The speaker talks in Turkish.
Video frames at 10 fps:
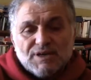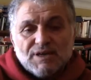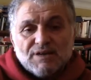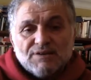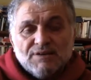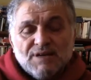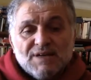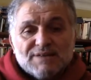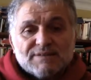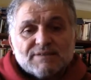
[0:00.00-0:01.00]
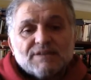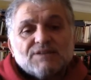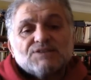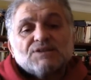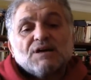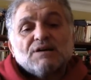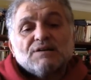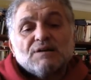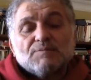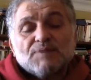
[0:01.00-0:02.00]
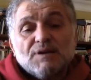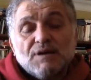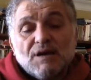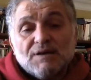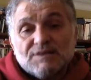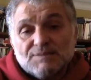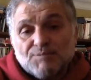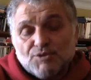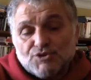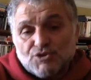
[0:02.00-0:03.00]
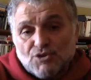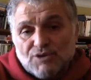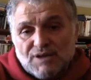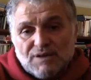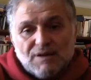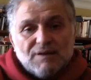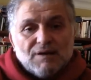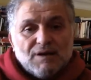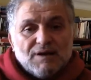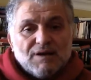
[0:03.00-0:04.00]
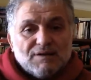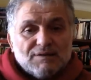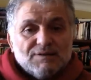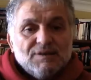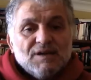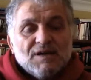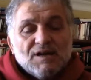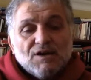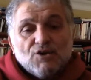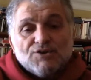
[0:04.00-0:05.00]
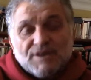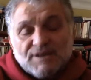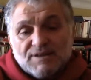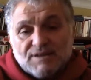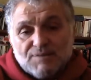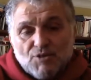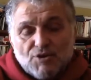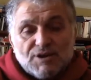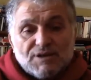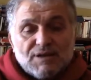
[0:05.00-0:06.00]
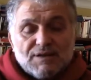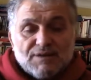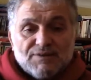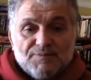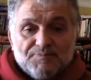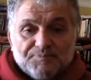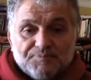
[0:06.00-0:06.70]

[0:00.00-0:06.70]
İran'ın stratejik anlamda aldığı pozisyonlarla alakalı. O da nedir? Bölgede İran'ın